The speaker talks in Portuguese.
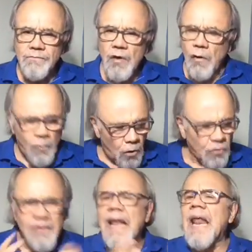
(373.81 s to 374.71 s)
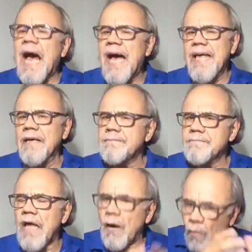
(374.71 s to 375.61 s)
é outro da Laia,
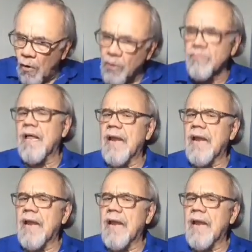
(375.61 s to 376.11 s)
é outro da